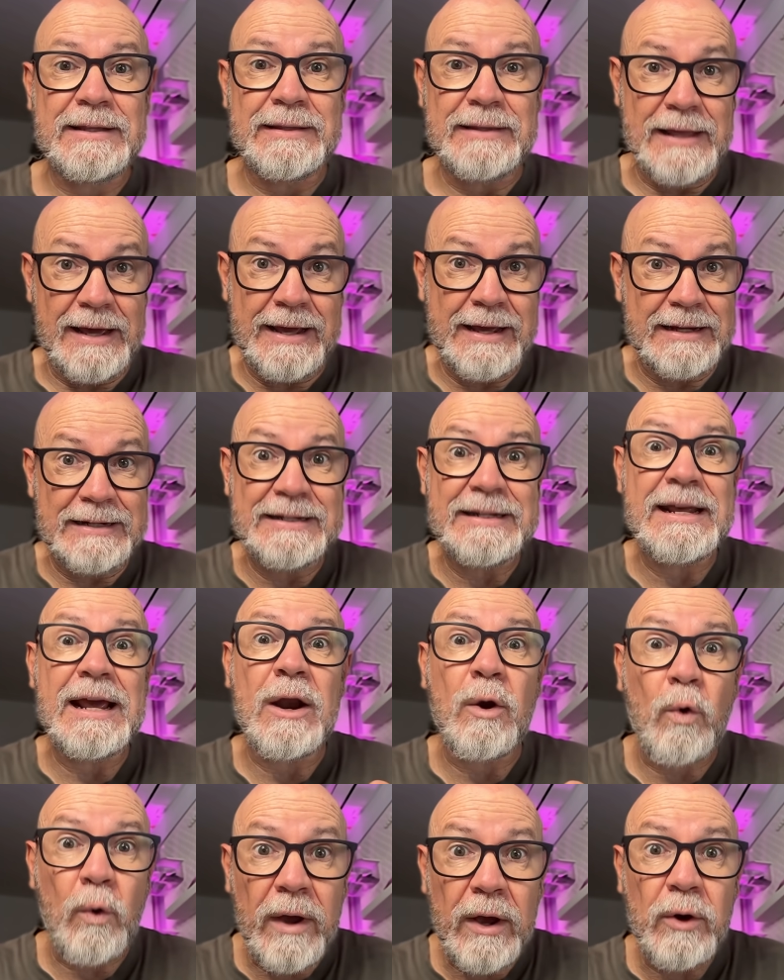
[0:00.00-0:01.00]
de que si el
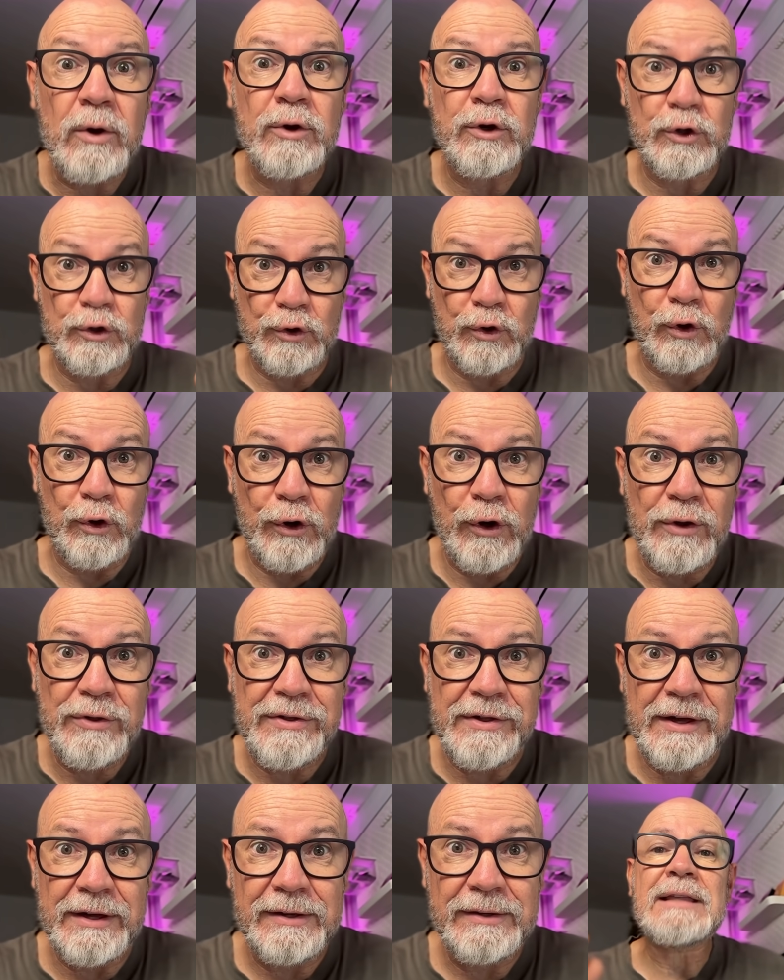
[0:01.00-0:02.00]
juego nos
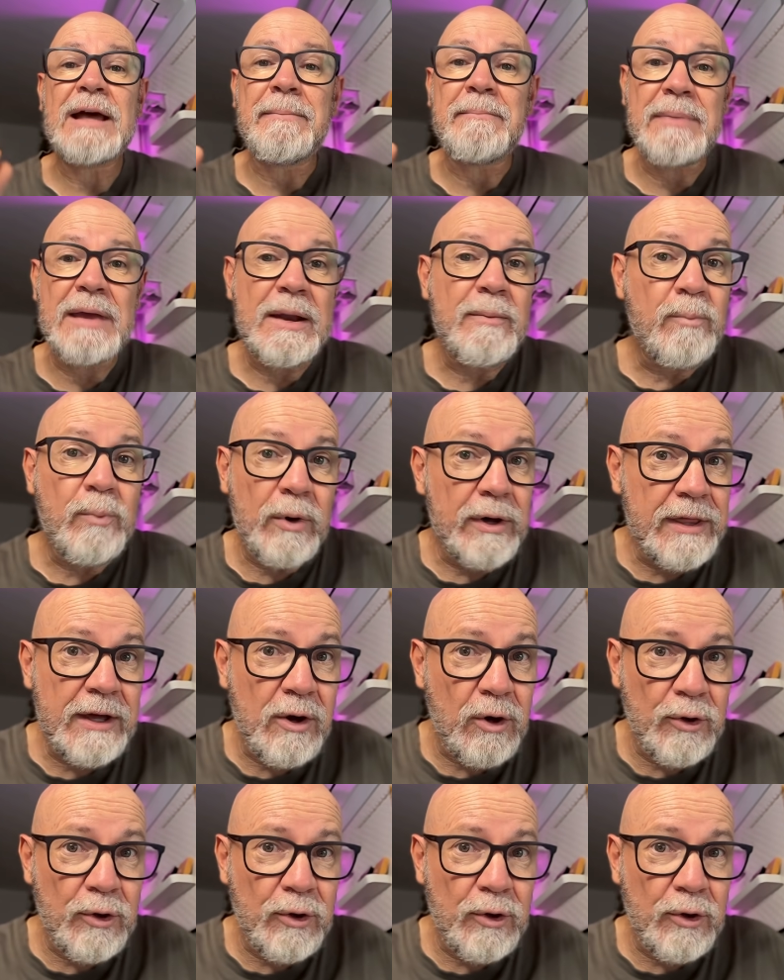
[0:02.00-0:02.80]
conoce, también puede